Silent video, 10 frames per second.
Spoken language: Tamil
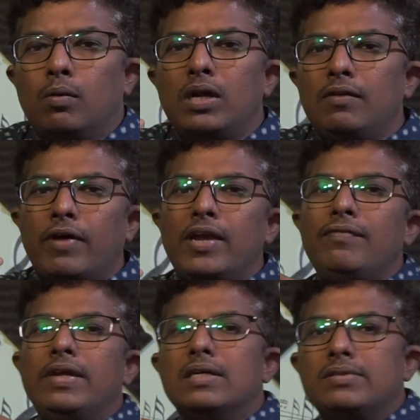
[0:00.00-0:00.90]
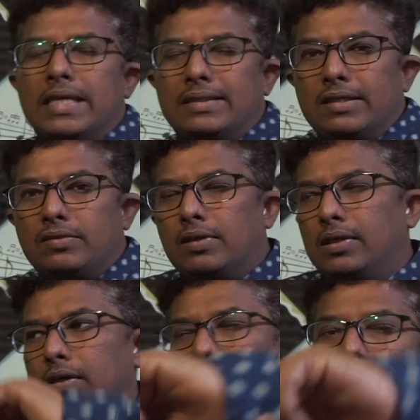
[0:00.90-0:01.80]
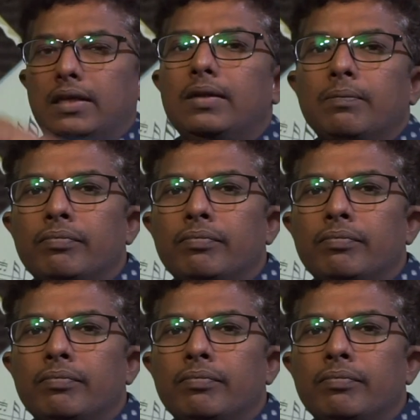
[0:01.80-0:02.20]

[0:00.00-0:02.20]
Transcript: ஒன்லி ஃபைவ் ஃபிங்கர்ஸ் எக்ஸசைஸ் அது ஆக்சுவலி